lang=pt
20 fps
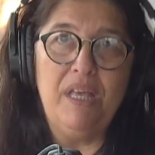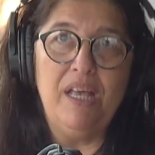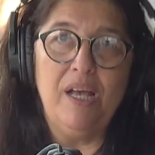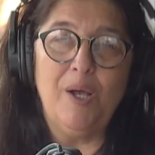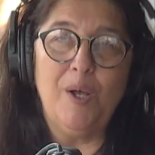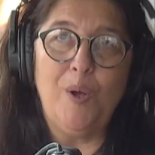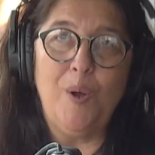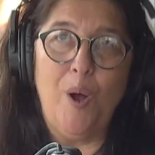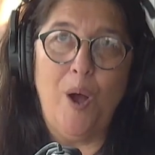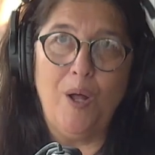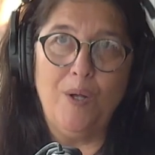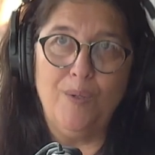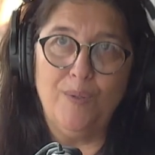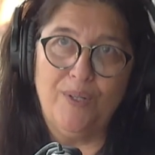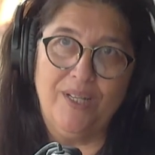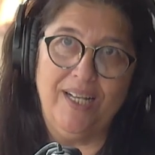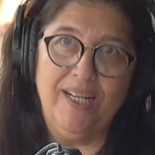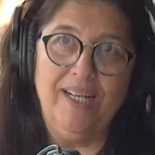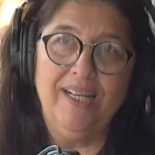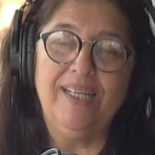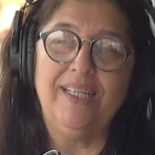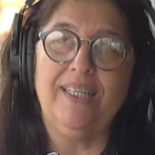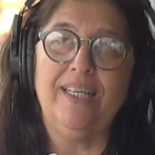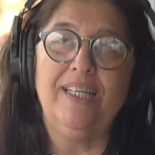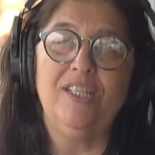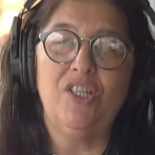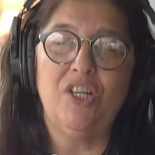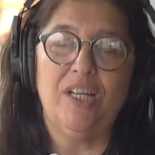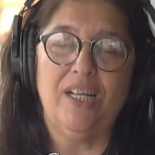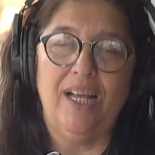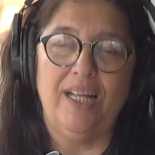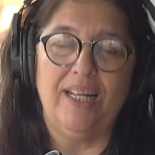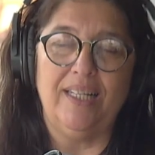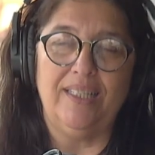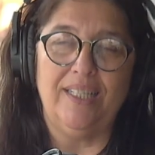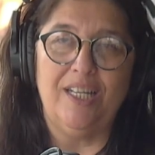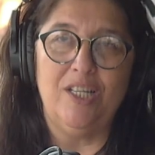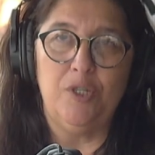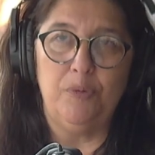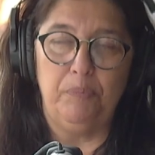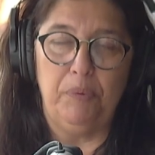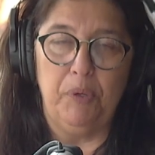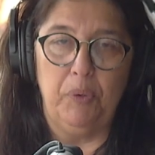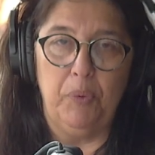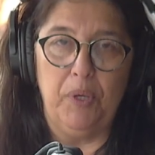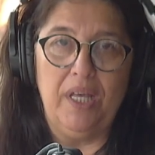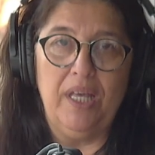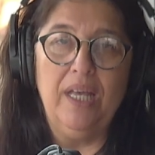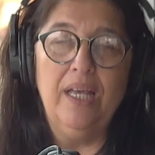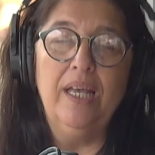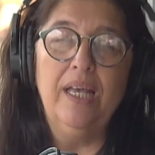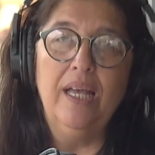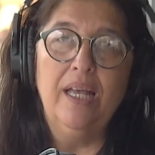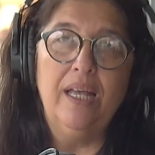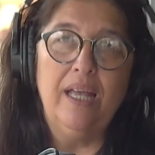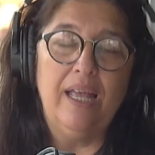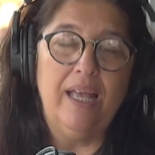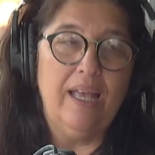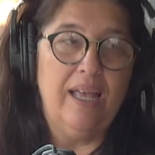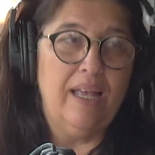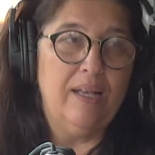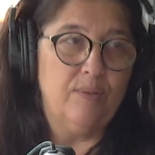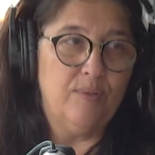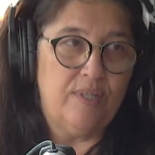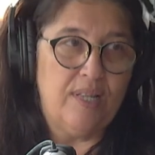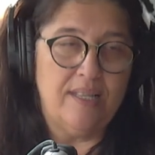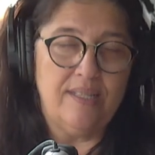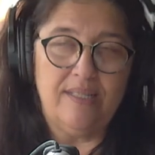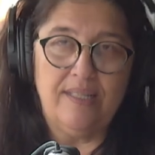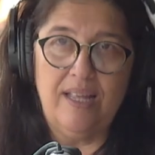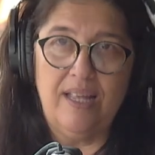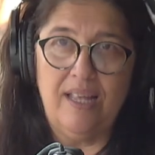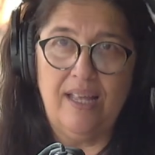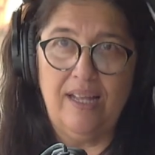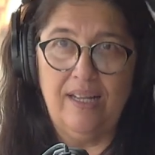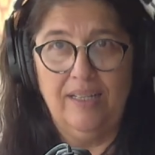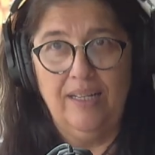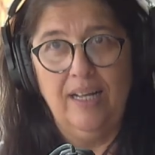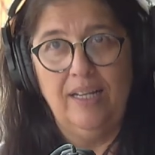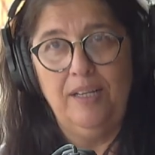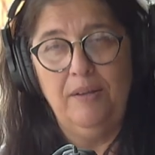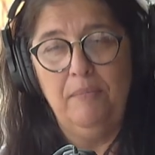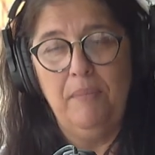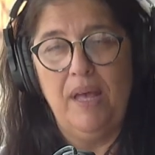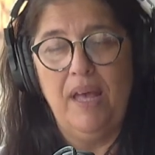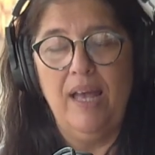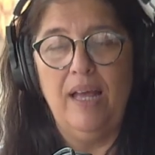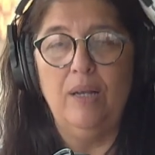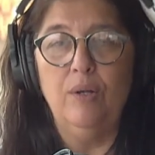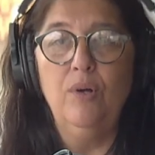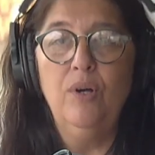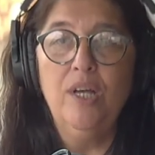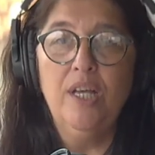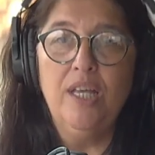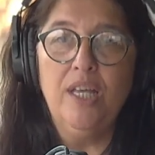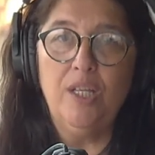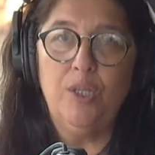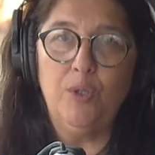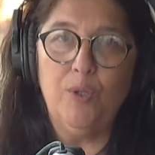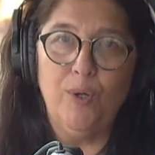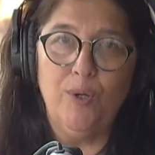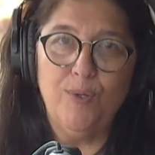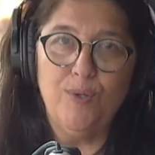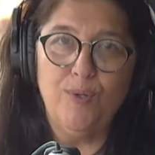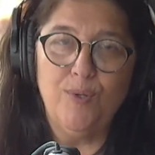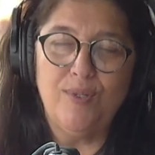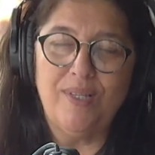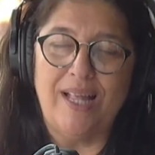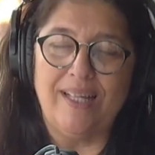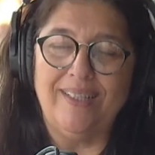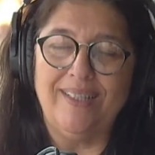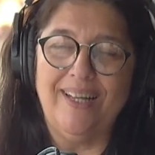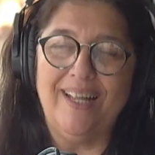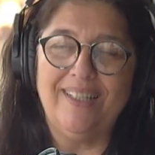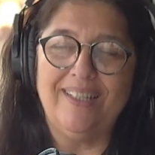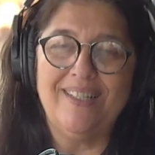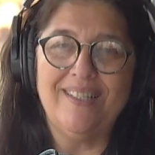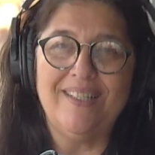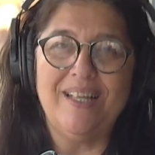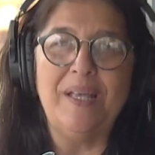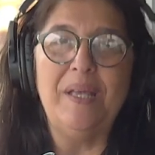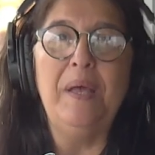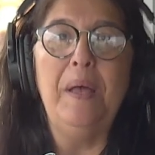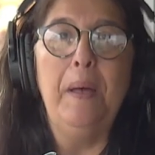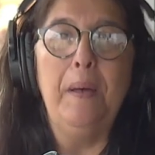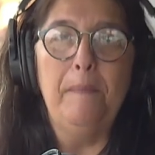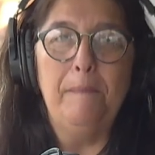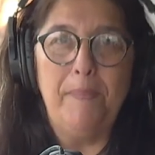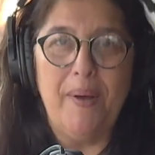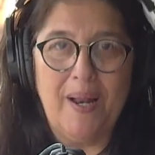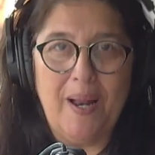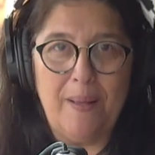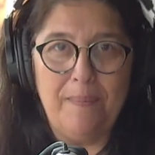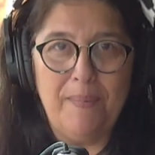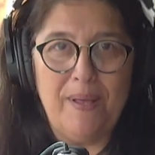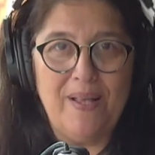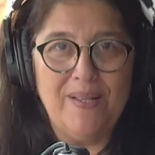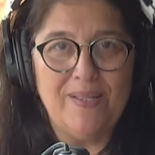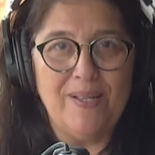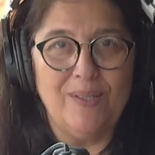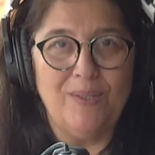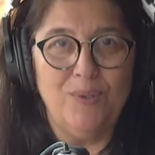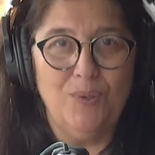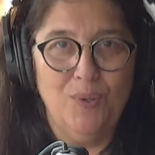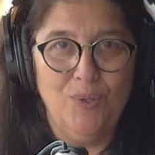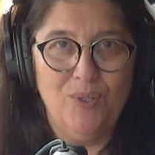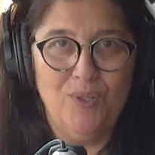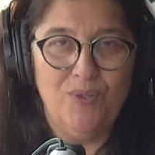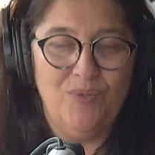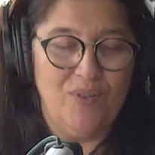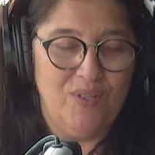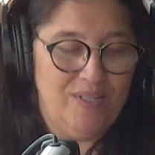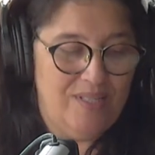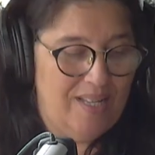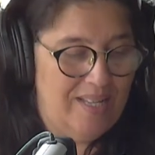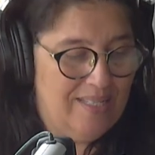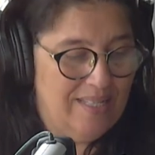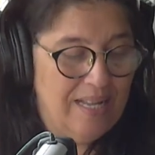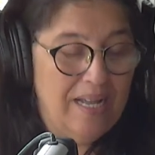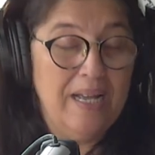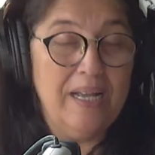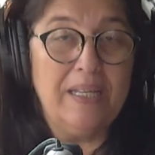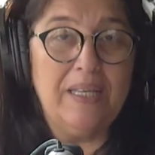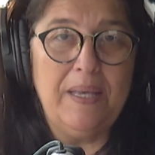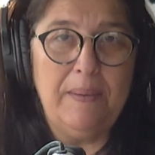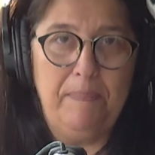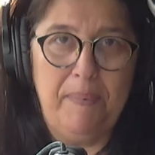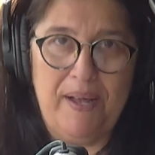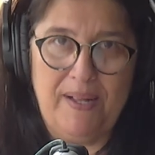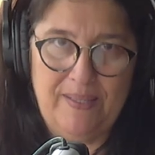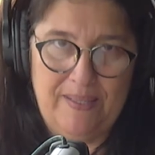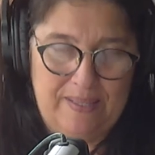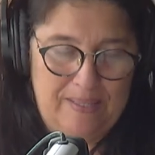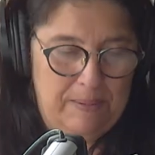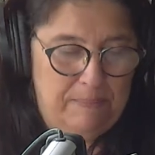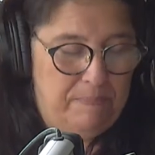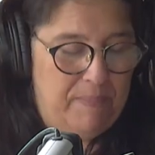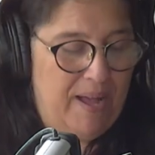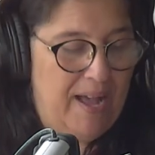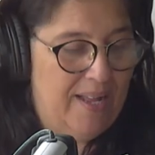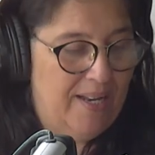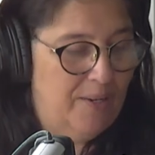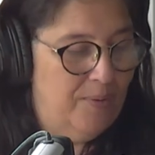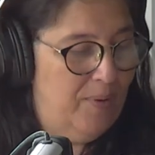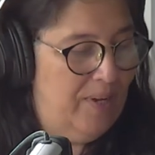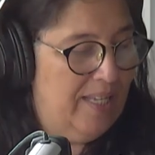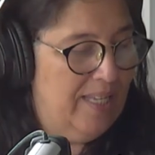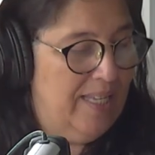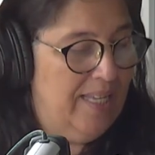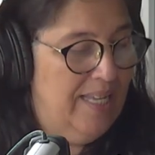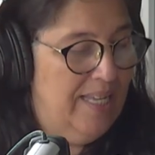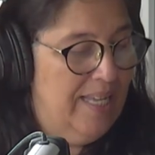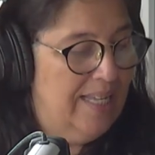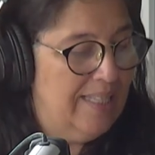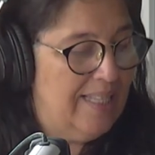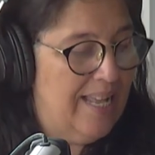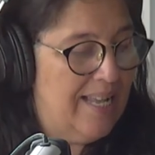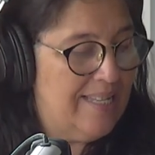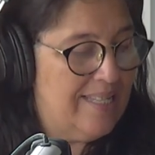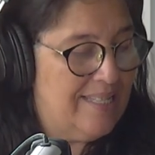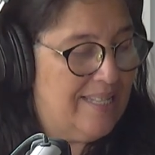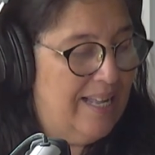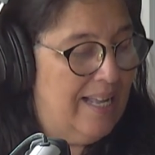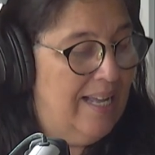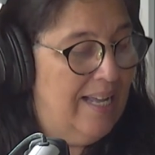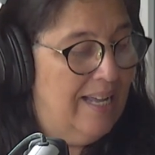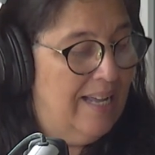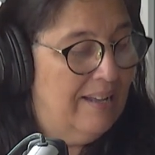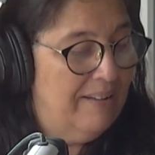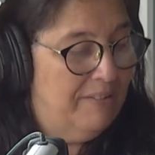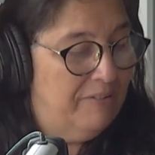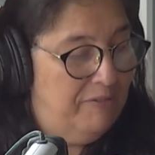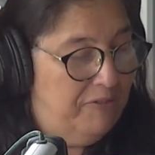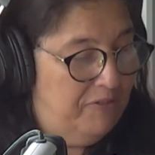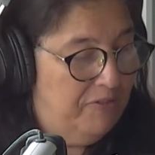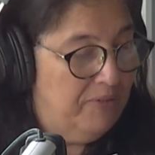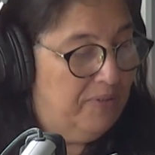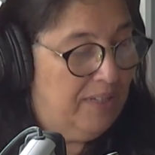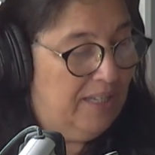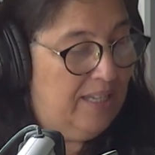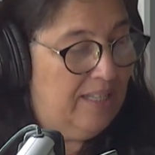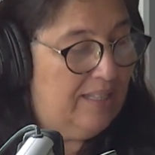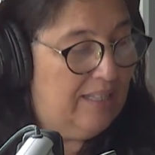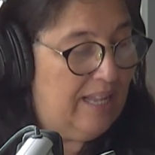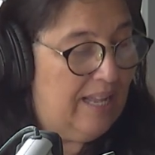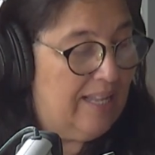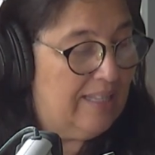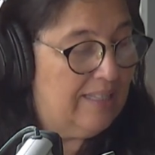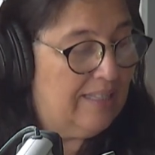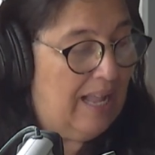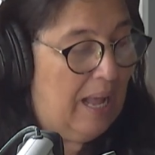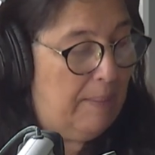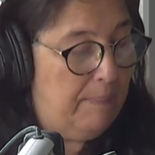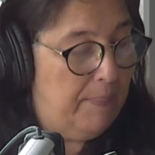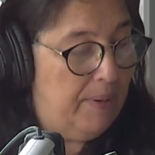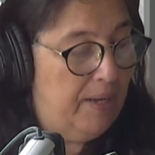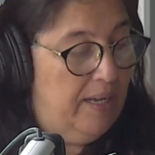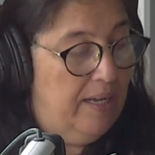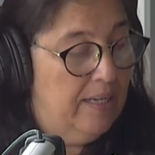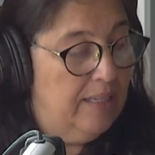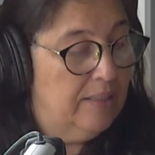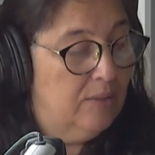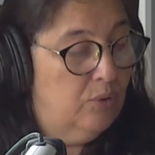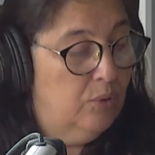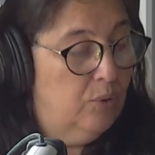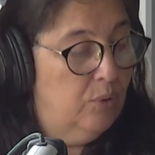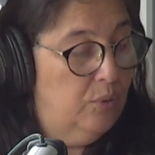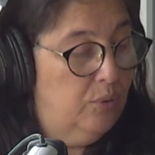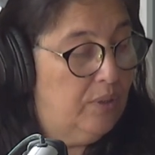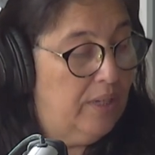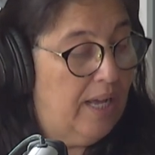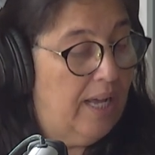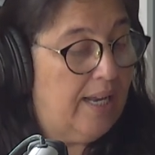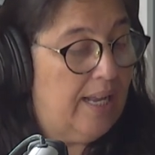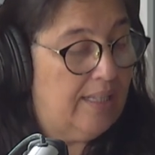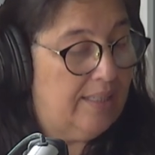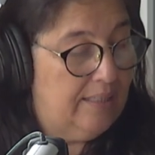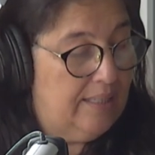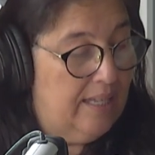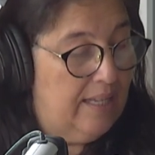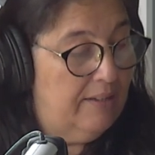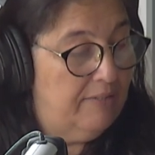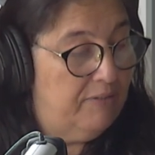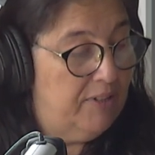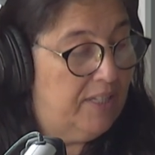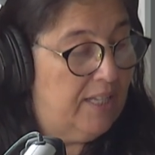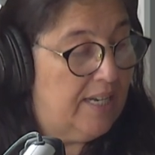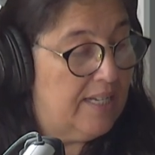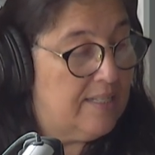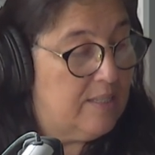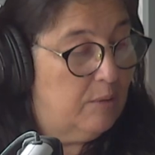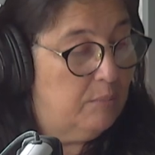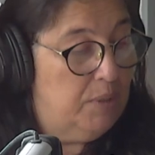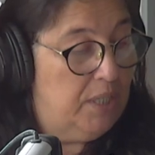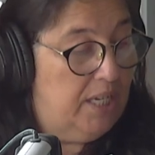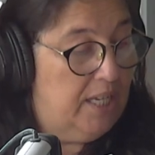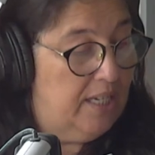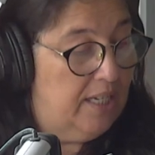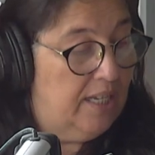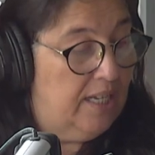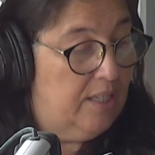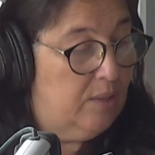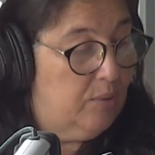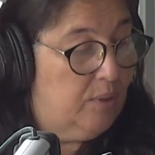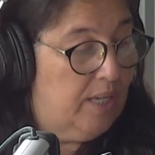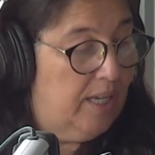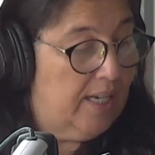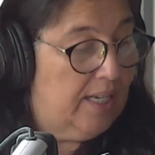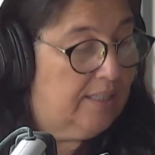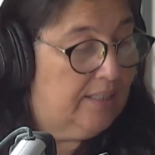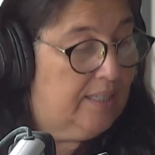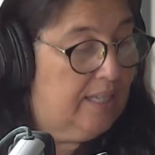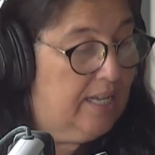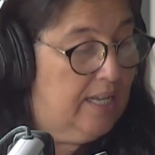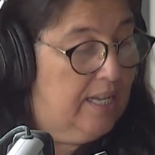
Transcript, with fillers: Khan aqui de Karatê de Piuí, é, o sensei Hernani Melo e todos os atletas aí. Parabéns a todos vocês que participaram aí desta quinta etapa do Karatê, Federação Mineira aí do Karatê